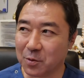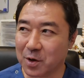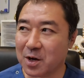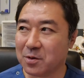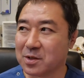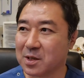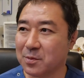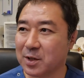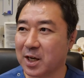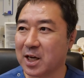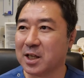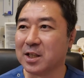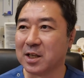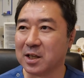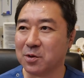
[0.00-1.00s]
親御さんも
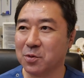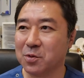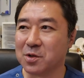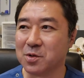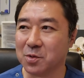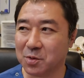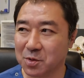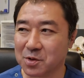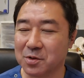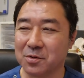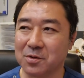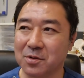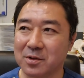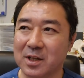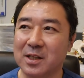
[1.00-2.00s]
悩んでね、どうしようどうしよう
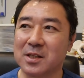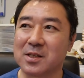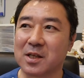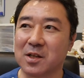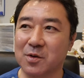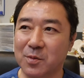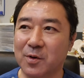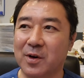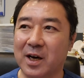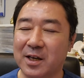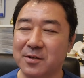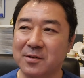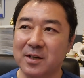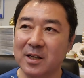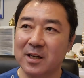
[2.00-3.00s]
と言ったんですけども、あ
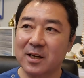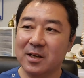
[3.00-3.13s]
の、